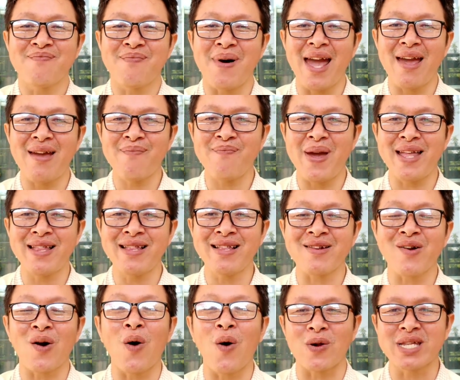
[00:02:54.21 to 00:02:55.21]
ไปเป็น
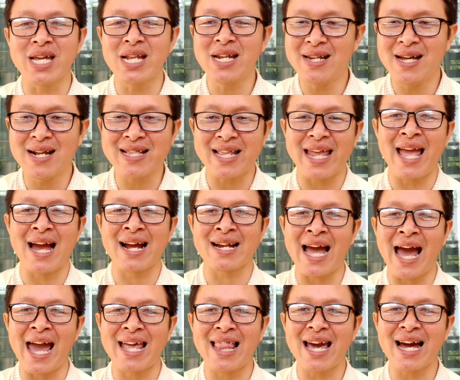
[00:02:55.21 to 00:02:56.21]
ของที่ระลึกแต่อย่าง
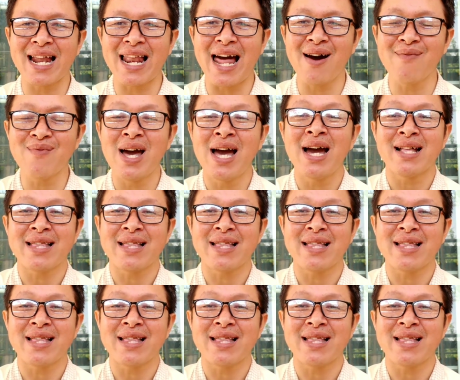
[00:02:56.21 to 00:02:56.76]
ใดนะครับ